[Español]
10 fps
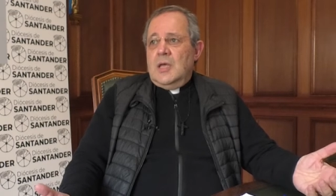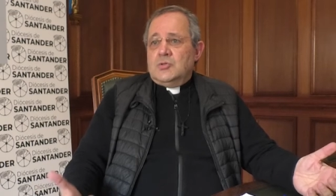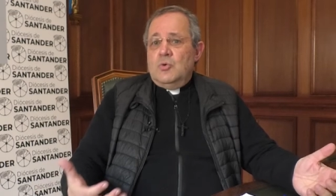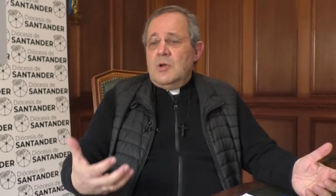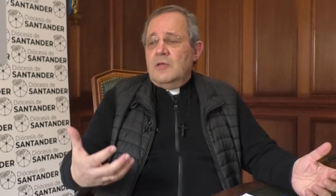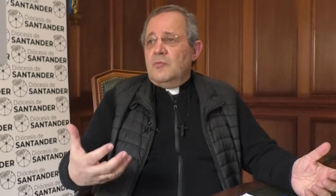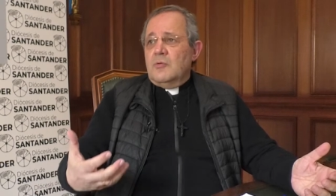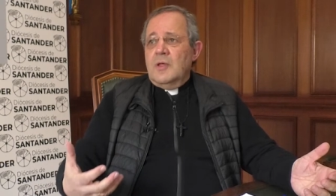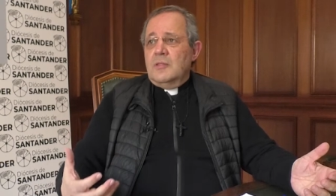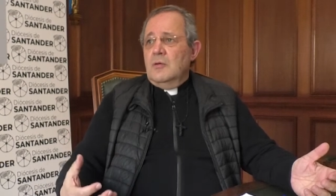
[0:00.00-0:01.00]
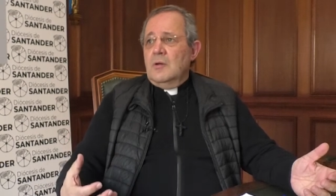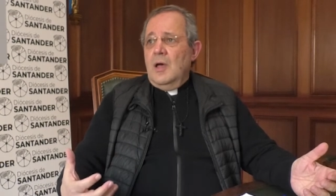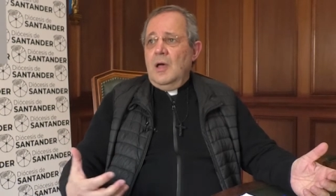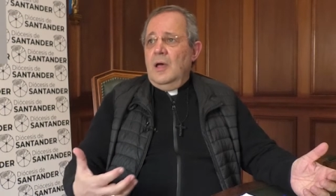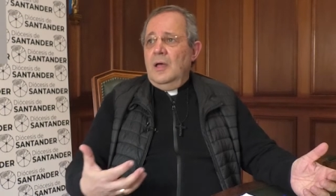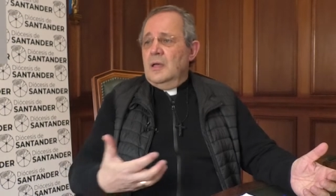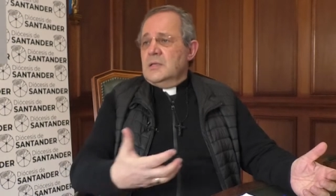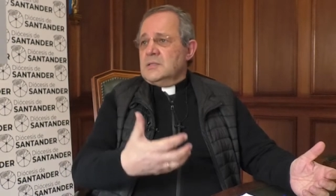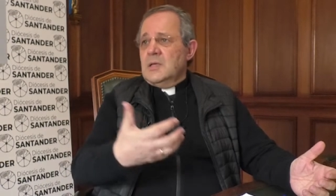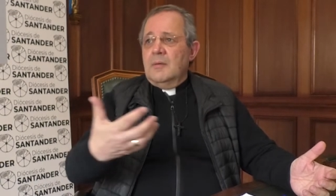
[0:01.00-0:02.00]
ha hecho una información a
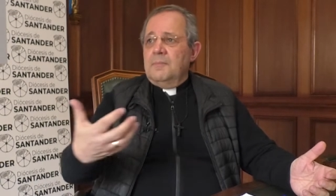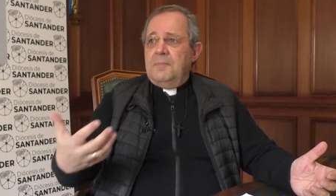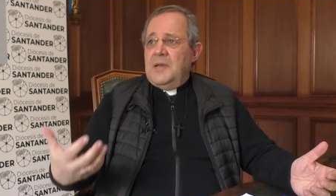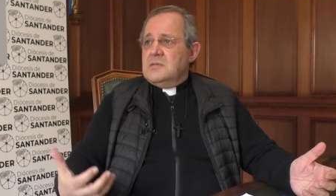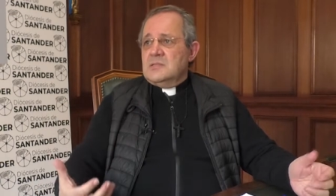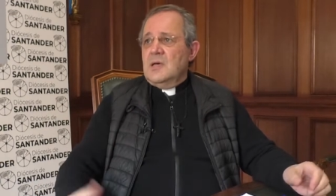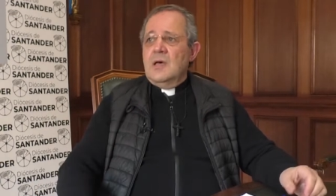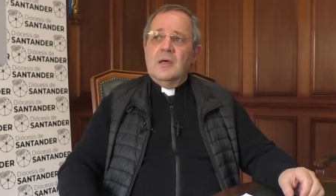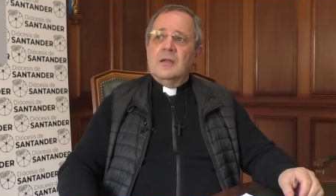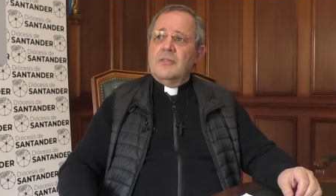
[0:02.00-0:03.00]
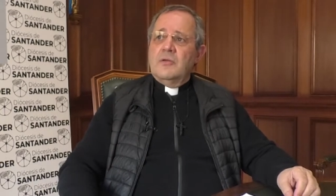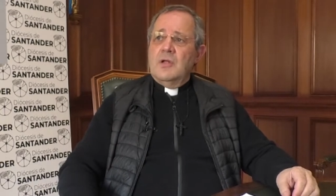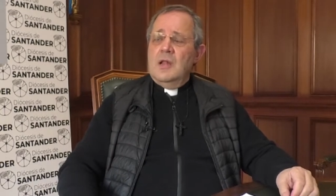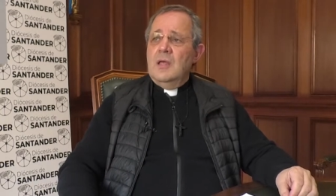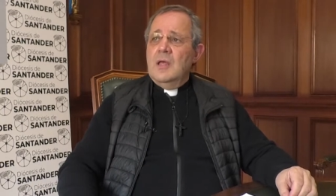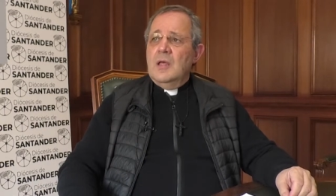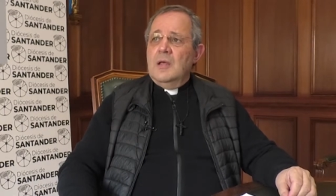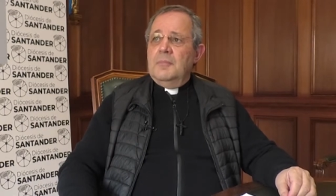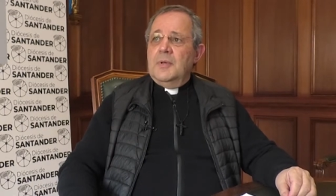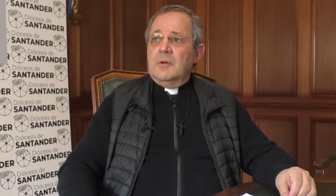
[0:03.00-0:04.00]
esa prensa nacional,
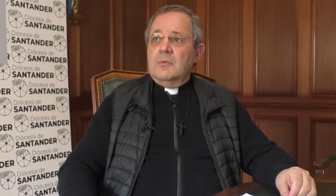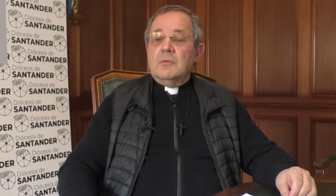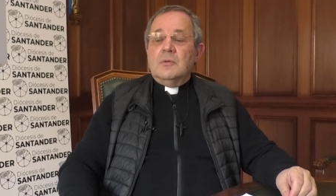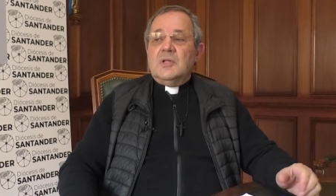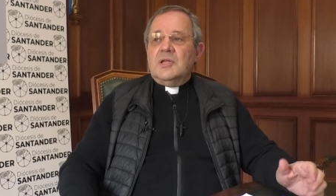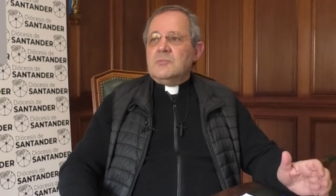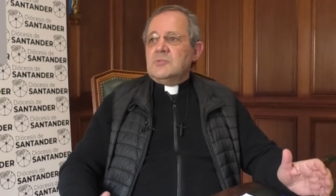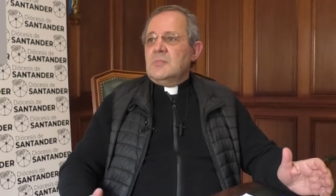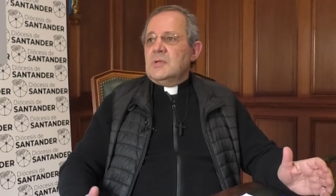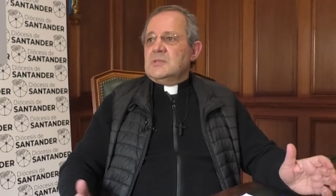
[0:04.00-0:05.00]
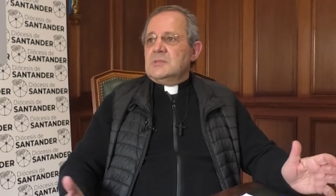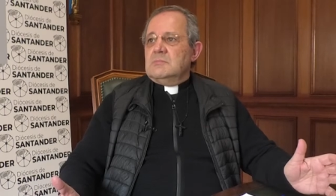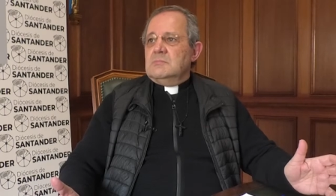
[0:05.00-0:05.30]
pero no tenemos más.